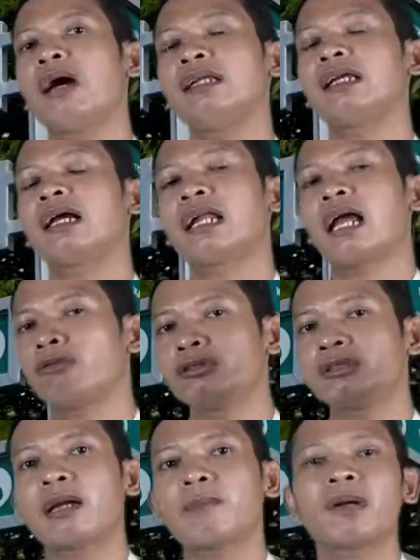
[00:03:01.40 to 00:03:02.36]
hanyalah
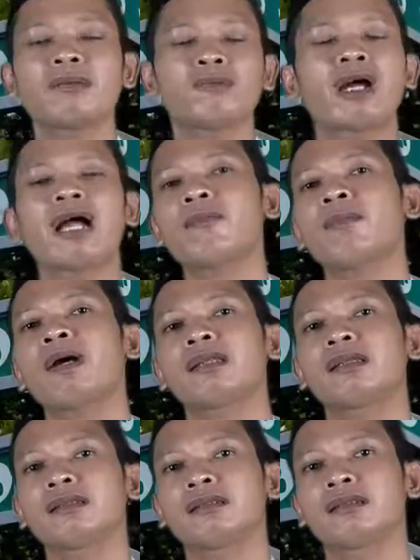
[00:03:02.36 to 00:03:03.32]
ucapan Muhammad
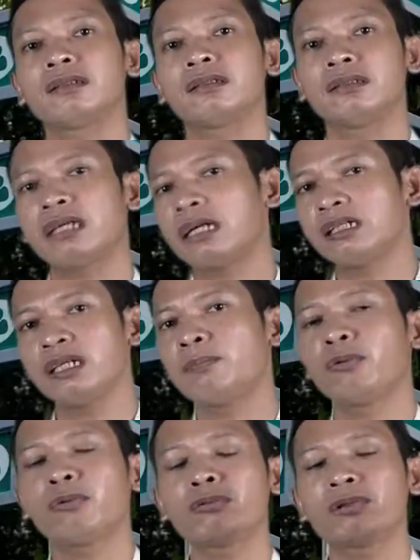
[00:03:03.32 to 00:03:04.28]
yang
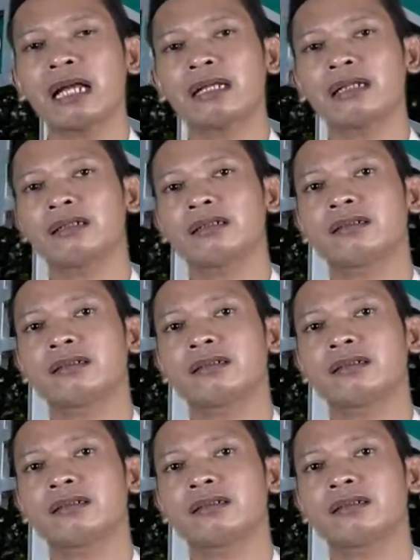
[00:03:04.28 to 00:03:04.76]
dibukukan.